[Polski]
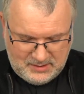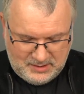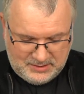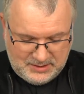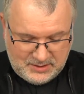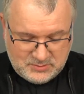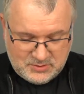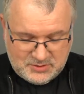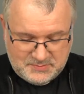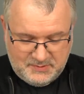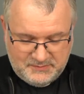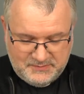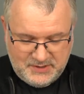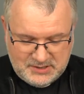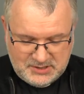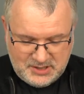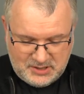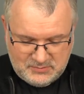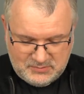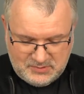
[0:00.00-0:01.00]
Jezus
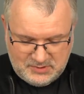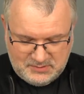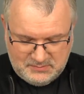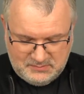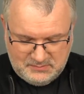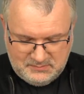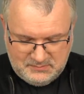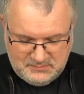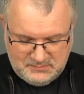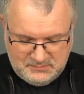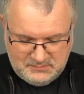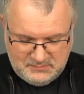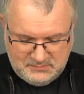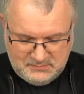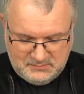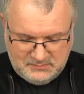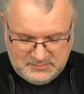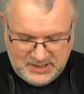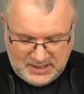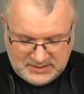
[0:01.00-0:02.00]
powiedział:
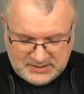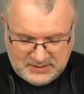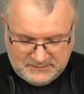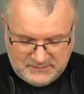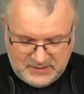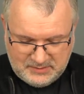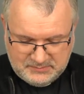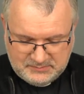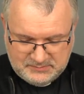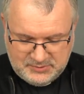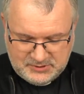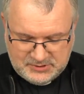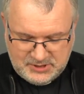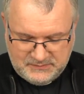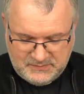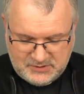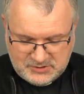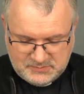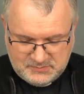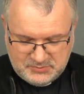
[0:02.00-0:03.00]
Biada wam,
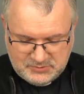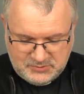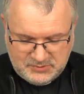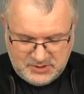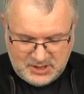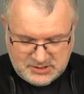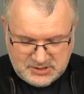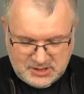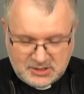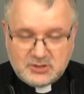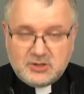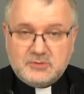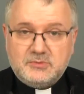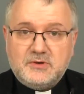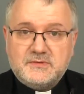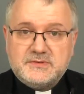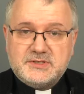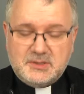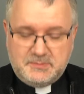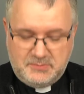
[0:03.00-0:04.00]
ponieważ budujecie
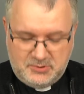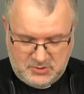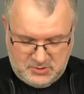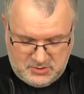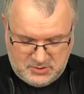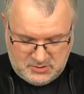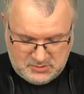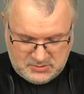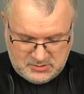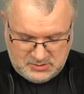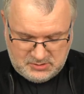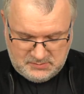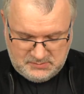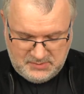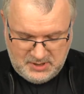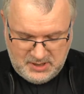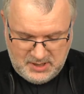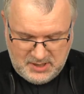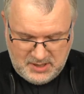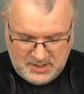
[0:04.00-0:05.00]
grobowce
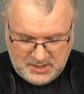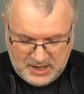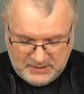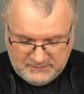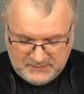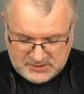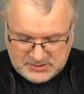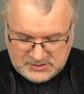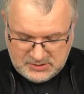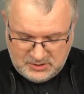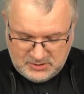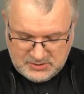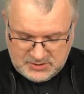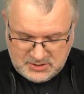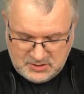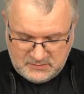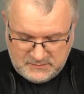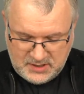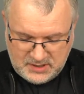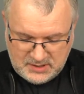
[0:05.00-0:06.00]
prorokom, a wasi
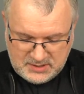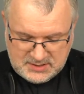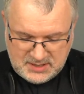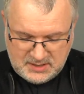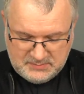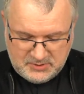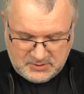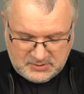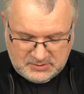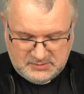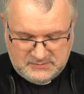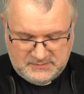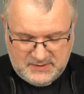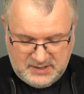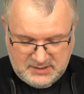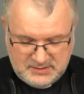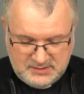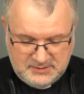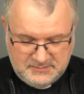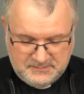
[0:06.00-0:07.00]
ojcowie ich
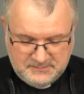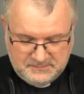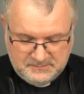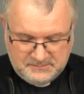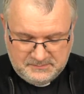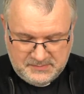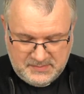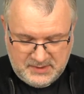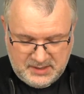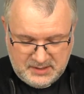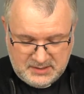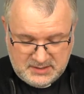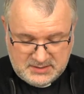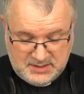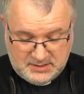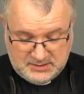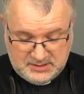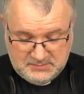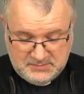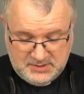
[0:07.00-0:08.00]
zamordowali.
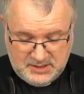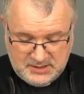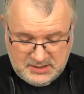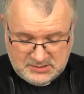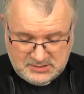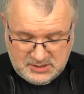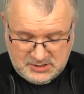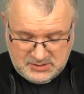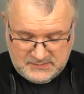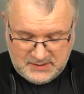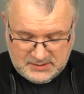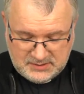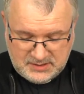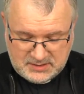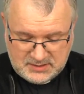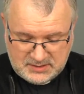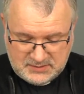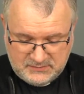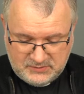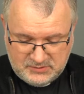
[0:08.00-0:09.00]
Zatem dajecie
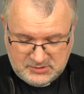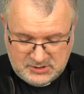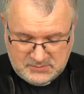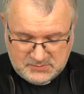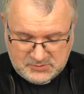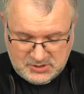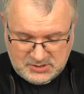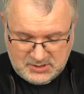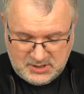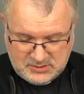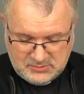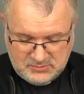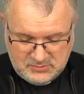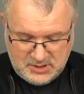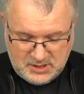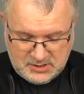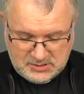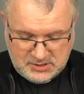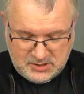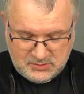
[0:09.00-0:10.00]
świadectwo i
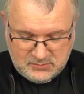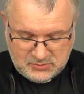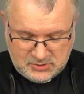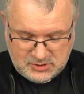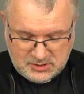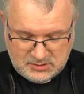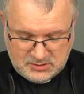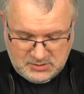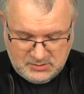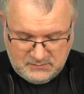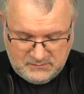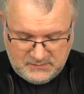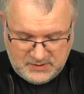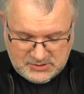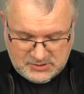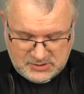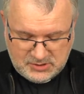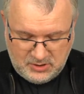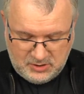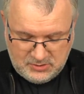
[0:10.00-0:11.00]
przytakujecie uczynkom
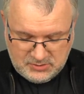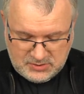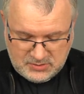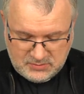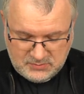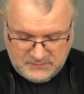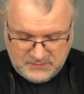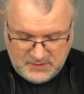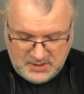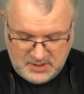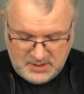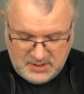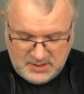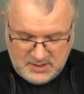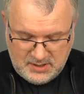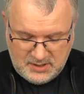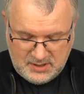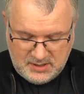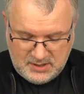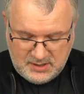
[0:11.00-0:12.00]
waszych ojców,
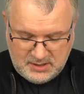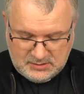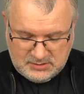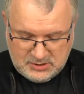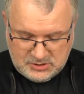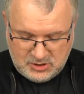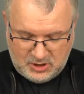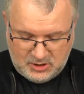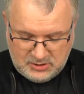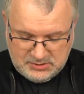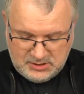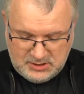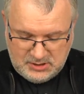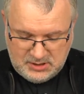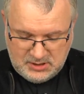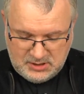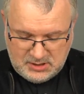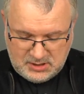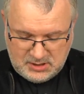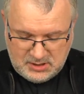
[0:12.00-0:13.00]
gdyż
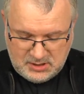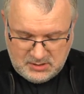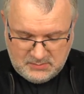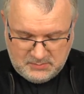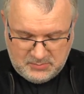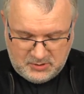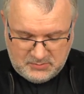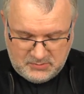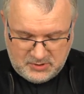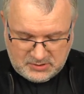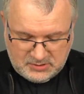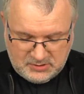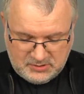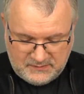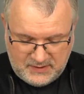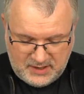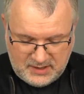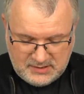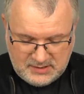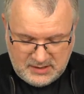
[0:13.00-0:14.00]
oni ich
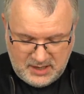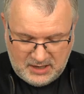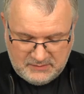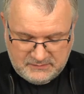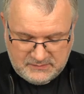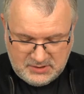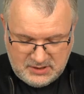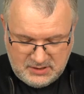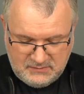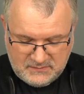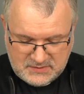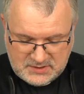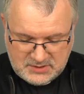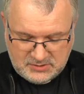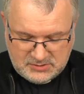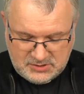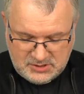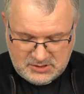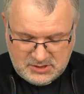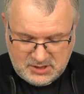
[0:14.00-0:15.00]
pomordowali, a wy im
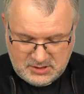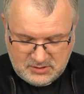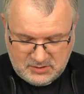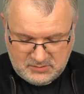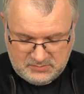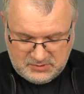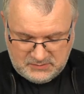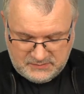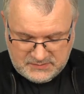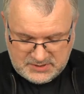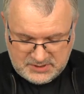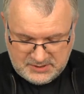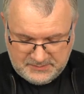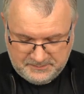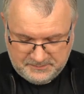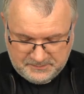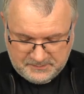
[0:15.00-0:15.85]
wznosicie grobowce.